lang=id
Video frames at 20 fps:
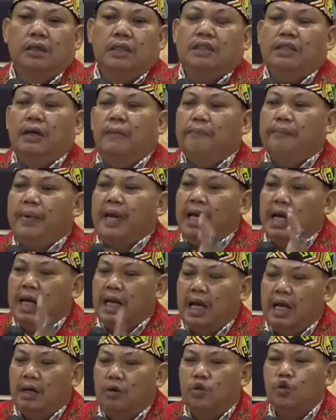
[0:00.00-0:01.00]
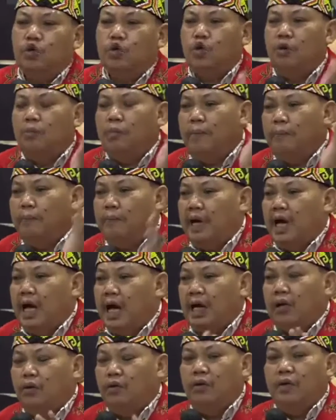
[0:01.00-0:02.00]
disampaikan untuk
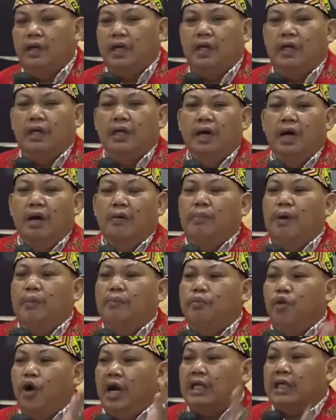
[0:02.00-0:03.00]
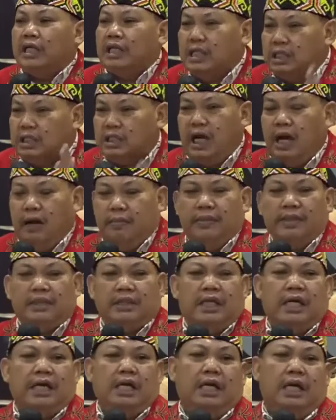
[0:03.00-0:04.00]
mempengaruhi, membuat resah
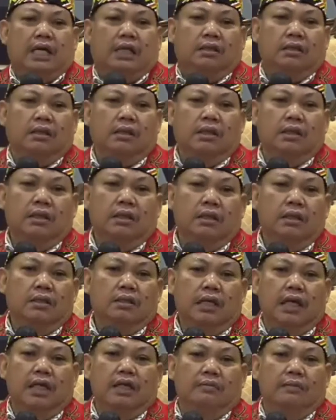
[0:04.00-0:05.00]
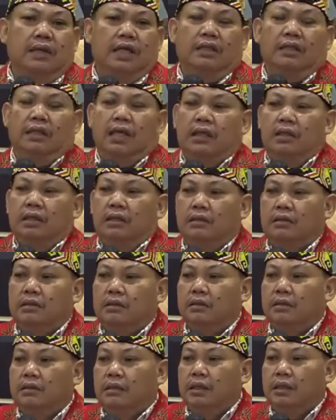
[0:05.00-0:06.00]
masyarakat Kalimantan
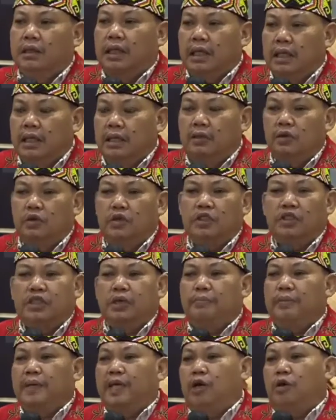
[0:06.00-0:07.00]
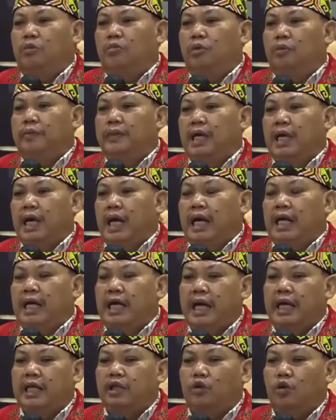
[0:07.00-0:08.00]
dan Indonesia pada umumnya.
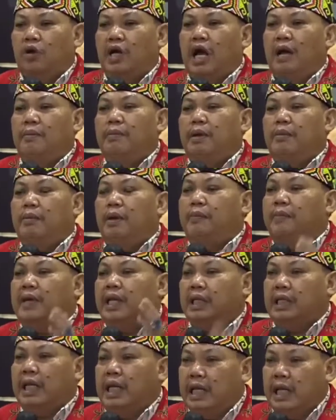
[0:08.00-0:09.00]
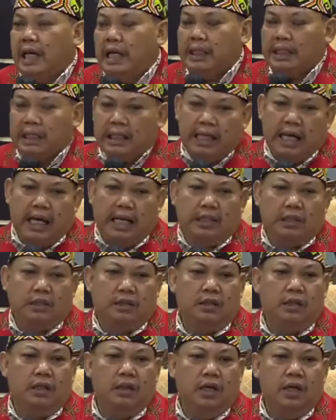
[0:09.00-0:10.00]
Karena itu kami meminta dengan
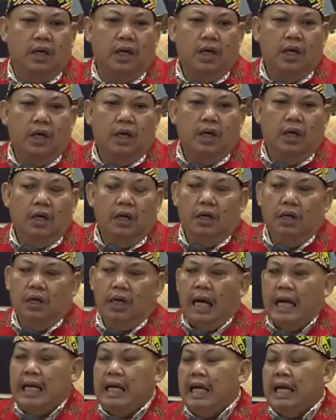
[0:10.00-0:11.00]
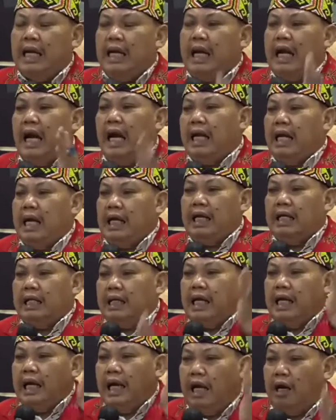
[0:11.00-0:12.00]
tegas. Karena negara
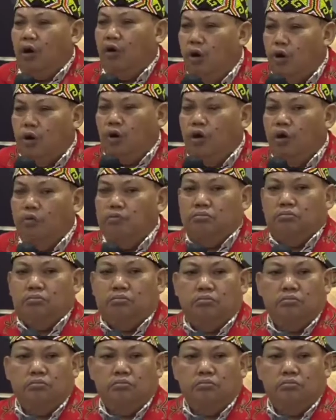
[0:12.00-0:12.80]
kita negara hukum.